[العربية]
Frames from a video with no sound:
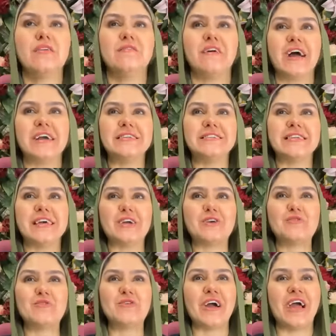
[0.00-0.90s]

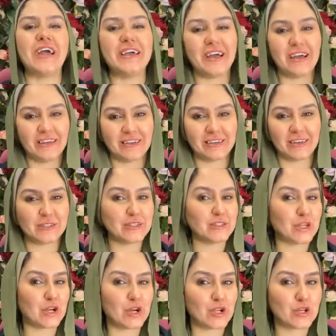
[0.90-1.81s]
فعايزاكم اي حاجه
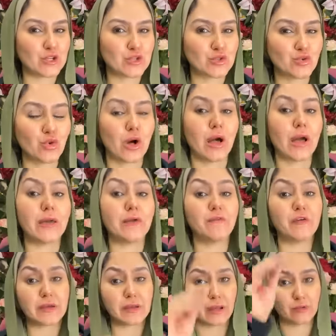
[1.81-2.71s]
عايزين تخلصوها
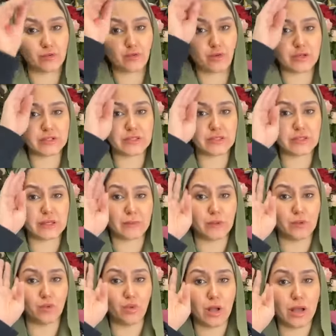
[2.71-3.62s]
اي فكره عندكم عايزين
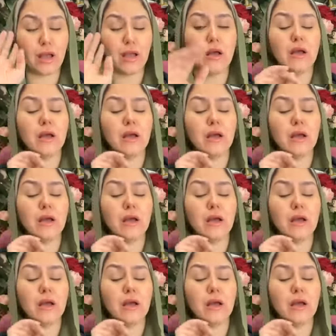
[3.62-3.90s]
تعملوها